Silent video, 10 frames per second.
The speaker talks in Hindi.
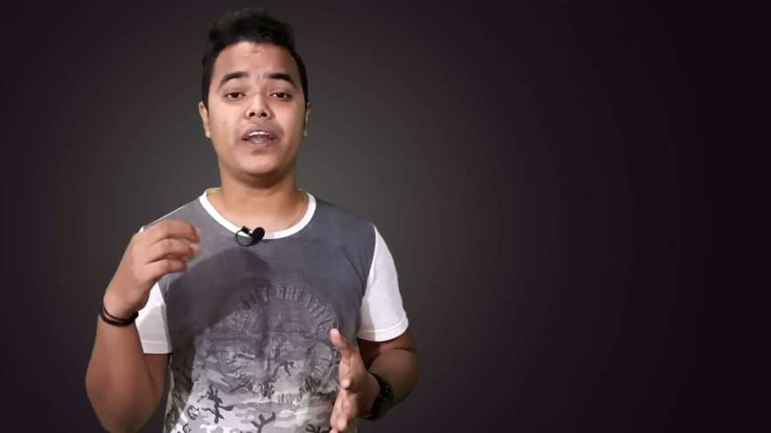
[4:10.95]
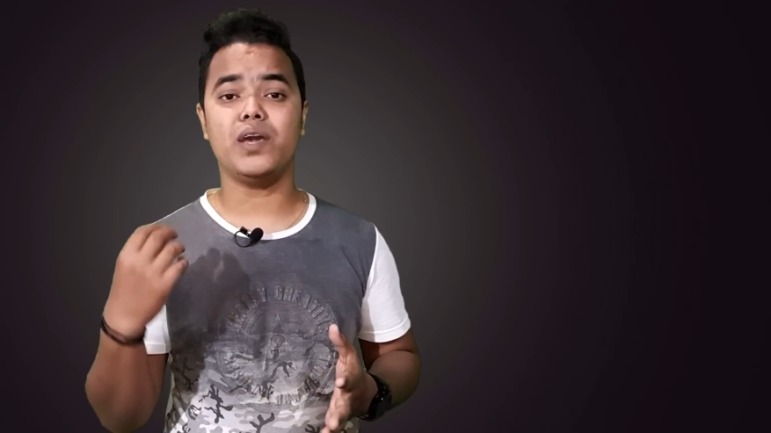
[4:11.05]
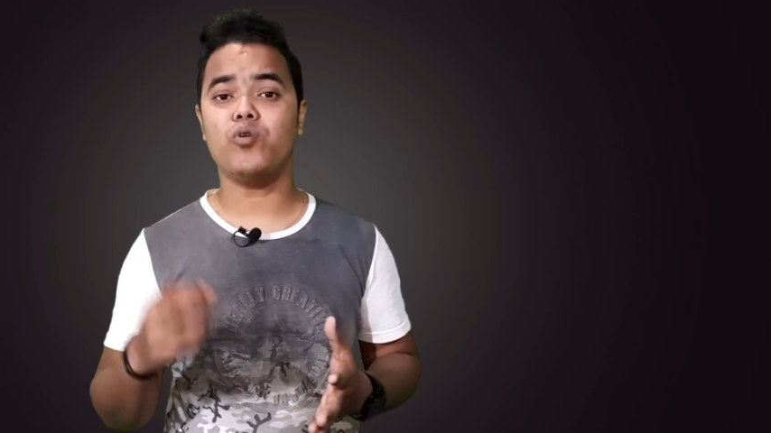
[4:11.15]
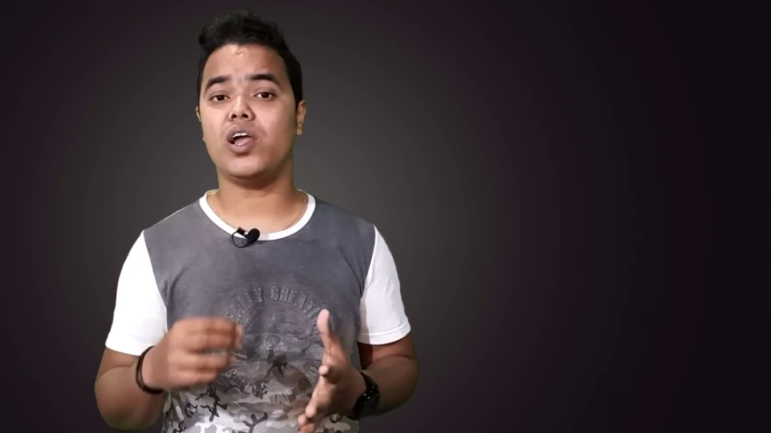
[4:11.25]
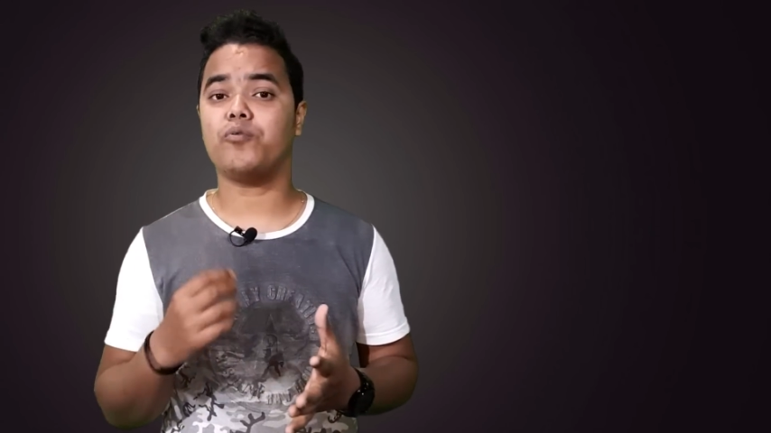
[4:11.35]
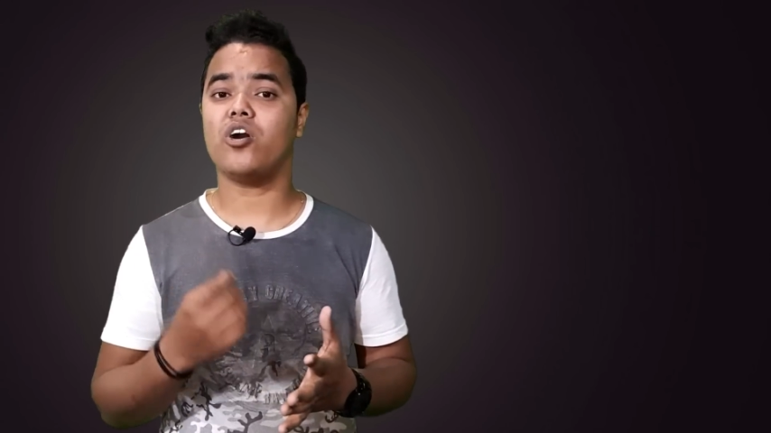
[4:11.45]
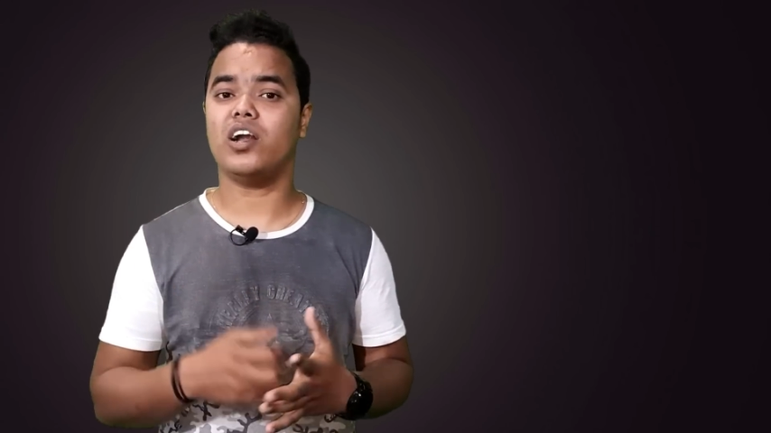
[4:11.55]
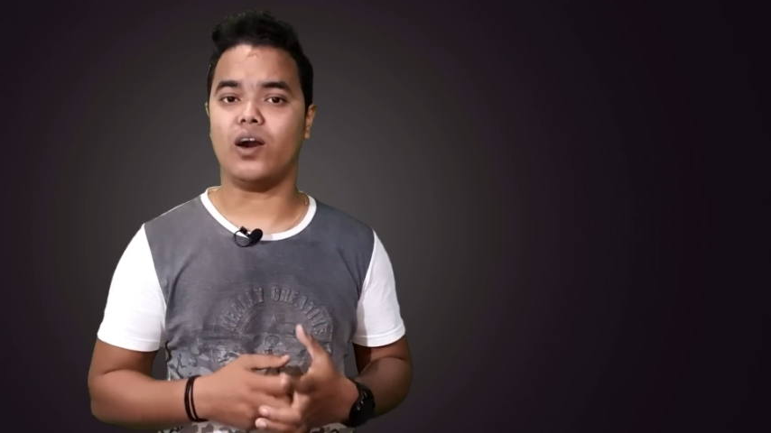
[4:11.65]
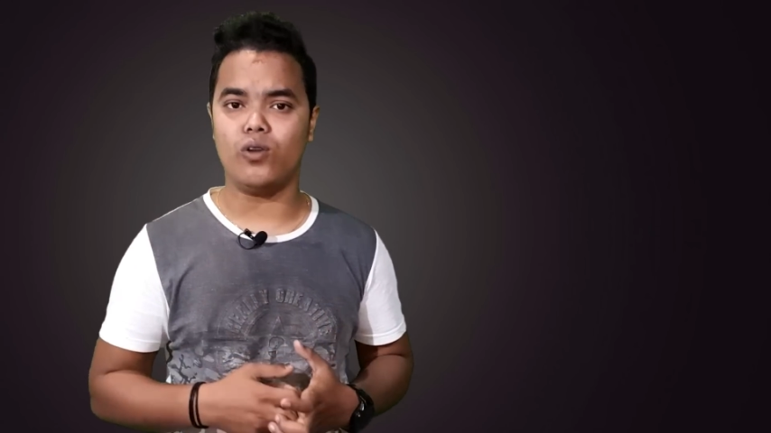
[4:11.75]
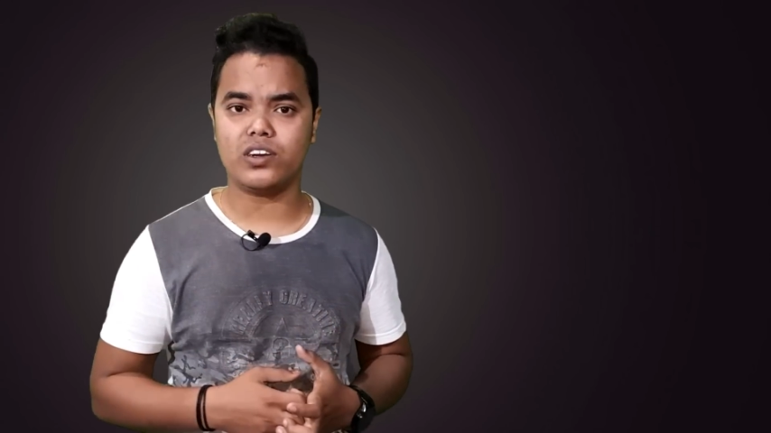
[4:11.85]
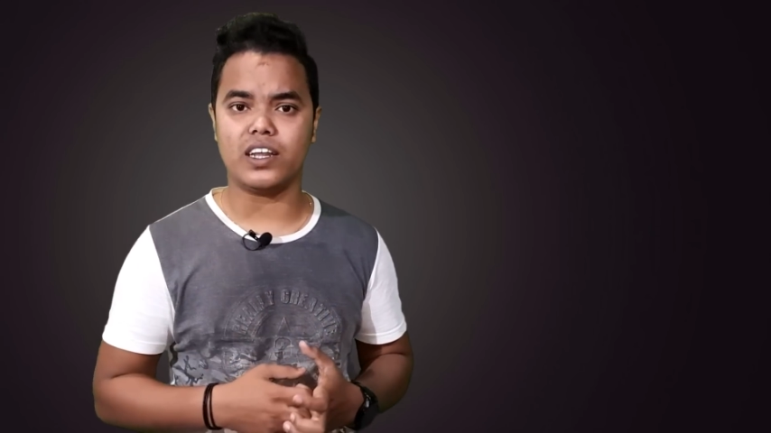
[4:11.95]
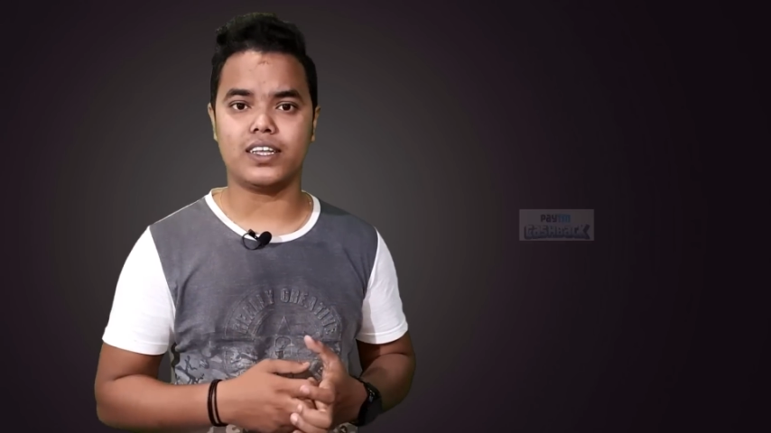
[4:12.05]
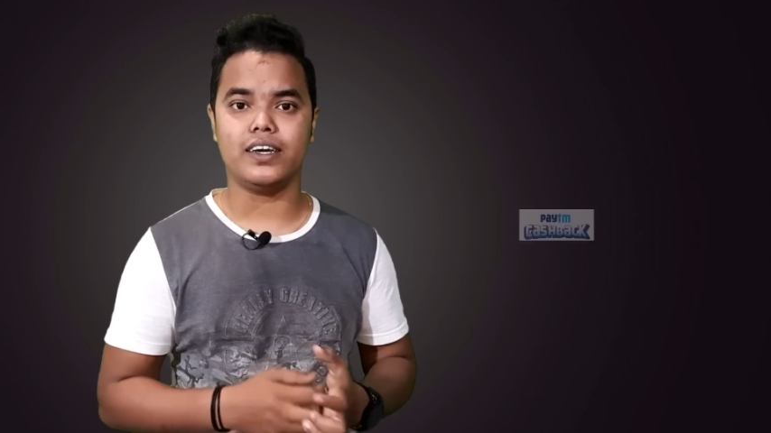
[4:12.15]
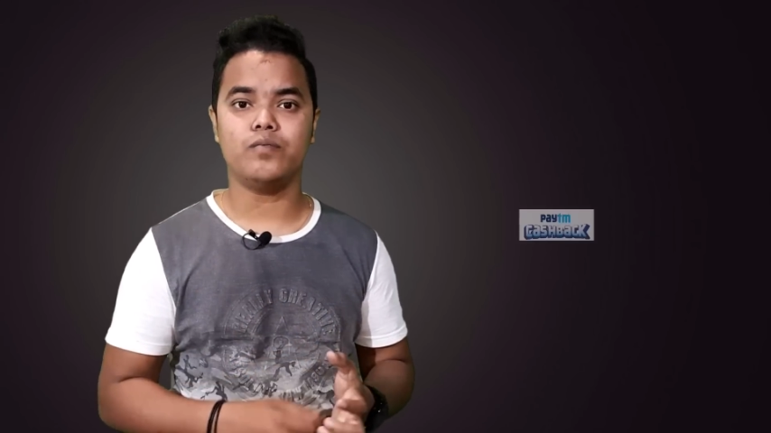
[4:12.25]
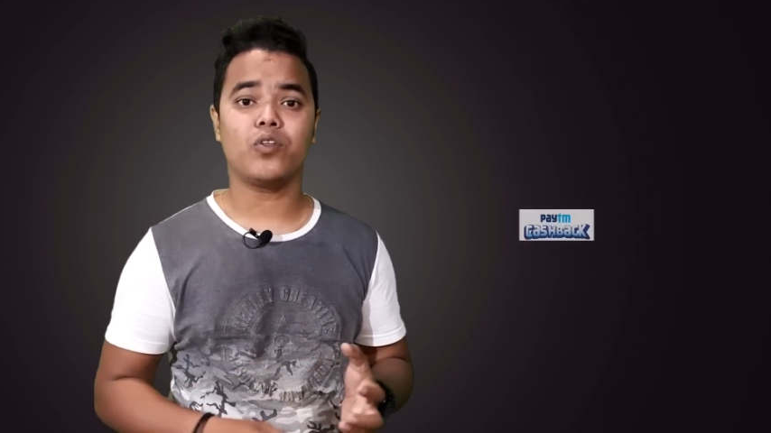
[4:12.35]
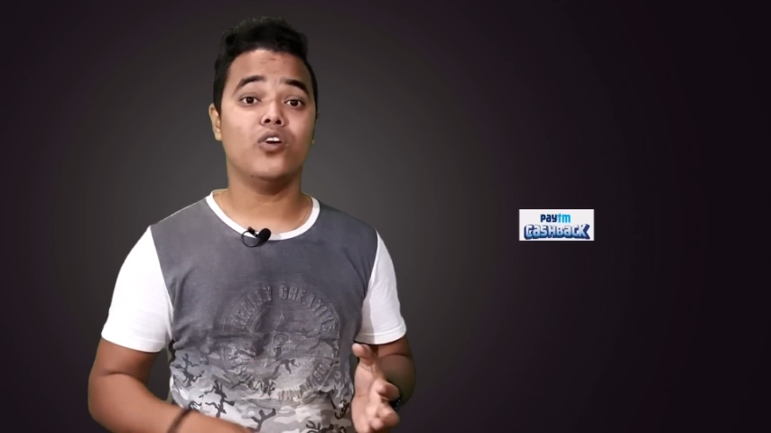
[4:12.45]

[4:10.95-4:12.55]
पेटीएम मॉल आपको अगर डाउनलोड करते हैं